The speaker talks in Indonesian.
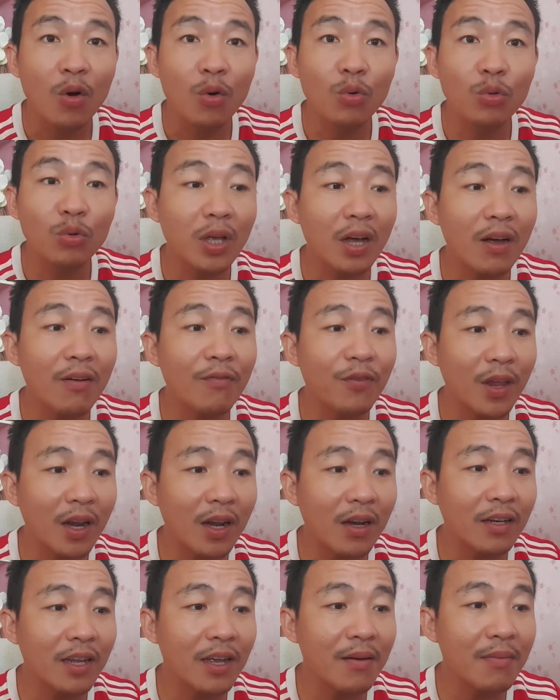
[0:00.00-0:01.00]
Hutang
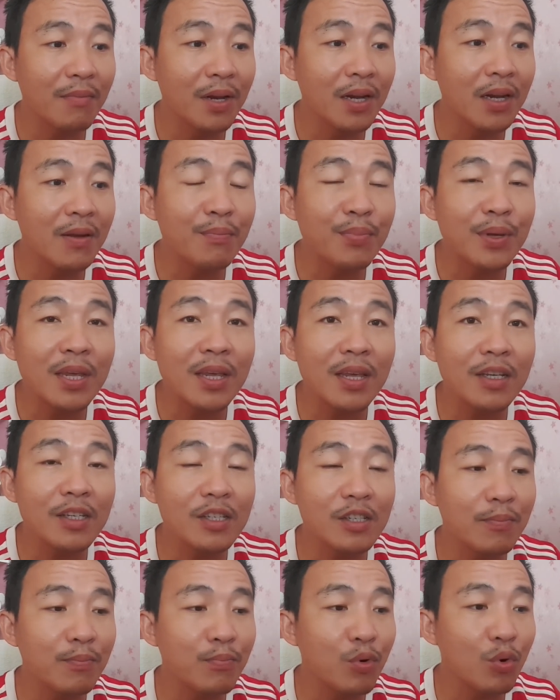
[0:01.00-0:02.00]
Felda melebihi
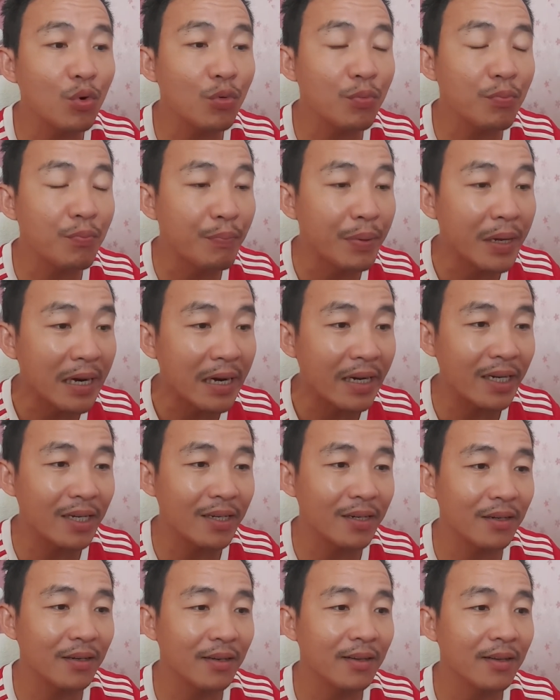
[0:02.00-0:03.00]
10
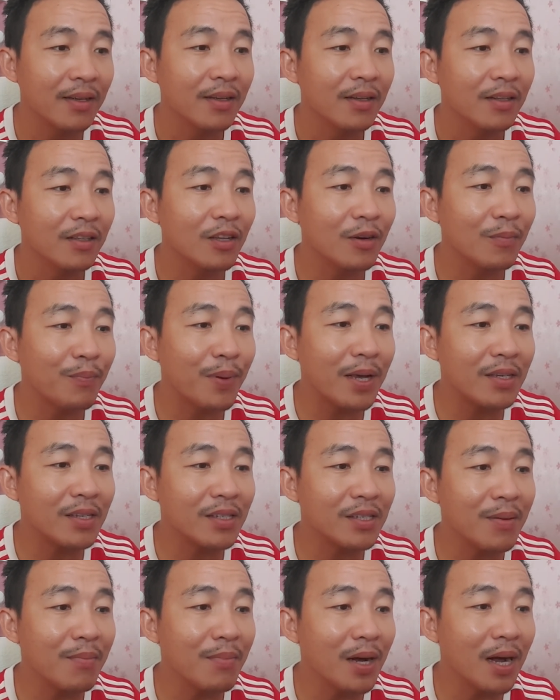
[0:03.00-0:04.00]
bilion.
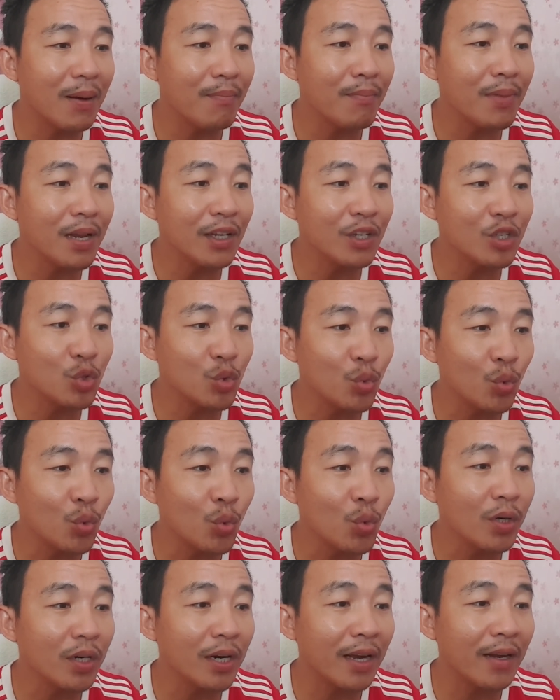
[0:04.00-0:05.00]
Terpaksa mengambil
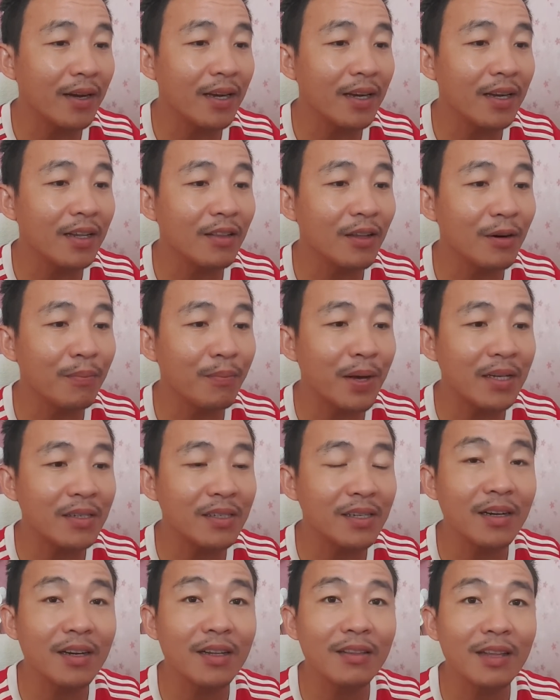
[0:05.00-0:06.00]
sukuk dan ini
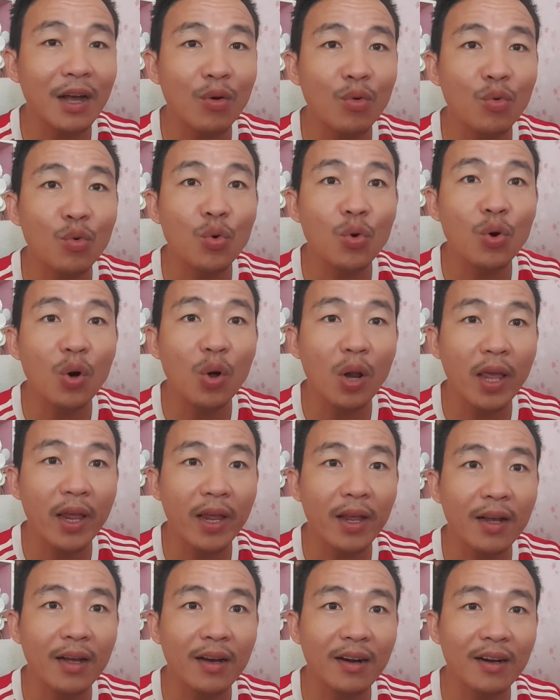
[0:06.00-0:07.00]
terpaksa ditanggung
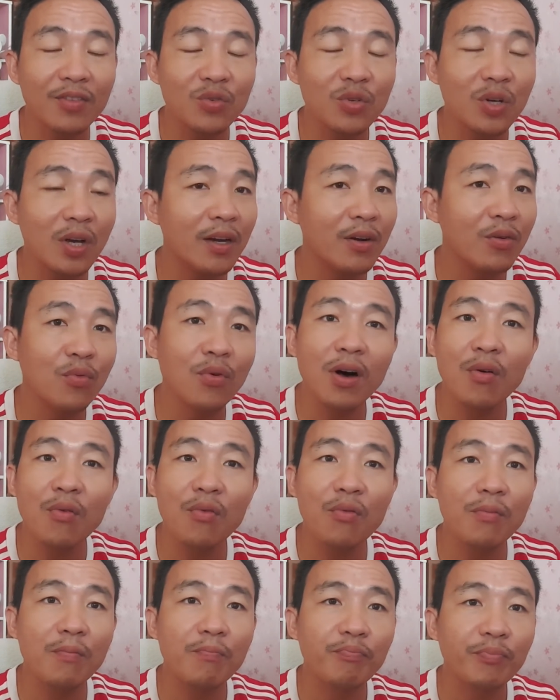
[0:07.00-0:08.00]
oleh kerajaan Wow.